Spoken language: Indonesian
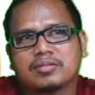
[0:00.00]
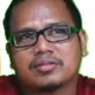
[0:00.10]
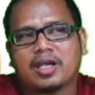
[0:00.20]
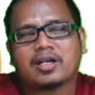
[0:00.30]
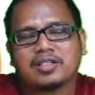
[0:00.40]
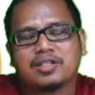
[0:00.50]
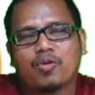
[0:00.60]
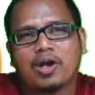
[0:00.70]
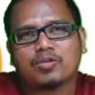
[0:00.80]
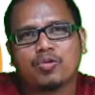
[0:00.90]
saya
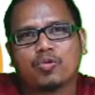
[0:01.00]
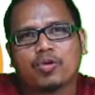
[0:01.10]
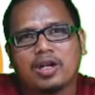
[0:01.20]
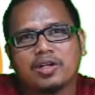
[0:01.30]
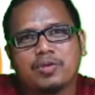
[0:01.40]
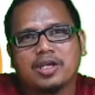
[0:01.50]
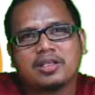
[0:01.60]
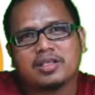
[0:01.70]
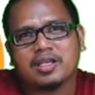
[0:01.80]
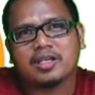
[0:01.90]
kasih waktu kurang lebih
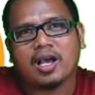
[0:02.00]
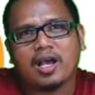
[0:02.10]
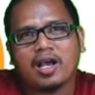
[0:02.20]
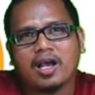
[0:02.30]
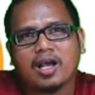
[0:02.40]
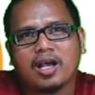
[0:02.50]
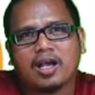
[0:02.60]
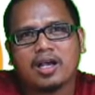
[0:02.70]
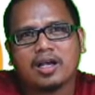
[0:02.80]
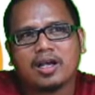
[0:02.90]
tiga
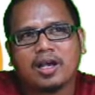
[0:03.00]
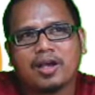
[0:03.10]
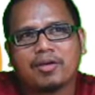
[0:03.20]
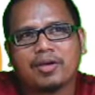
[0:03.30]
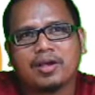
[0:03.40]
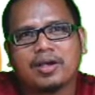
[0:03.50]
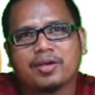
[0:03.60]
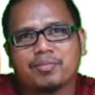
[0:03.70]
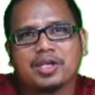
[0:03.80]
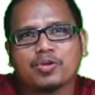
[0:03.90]

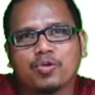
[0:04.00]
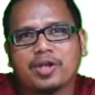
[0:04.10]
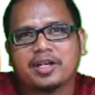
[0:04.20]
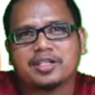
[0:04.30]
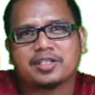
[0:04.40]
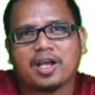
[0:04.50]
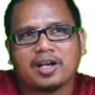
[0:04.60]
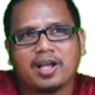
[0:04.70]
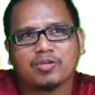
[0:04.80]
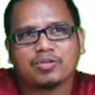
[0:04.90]
minggu dari
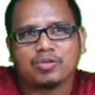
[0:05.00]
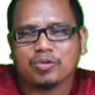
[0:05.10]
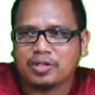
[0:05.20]
sekarang untuk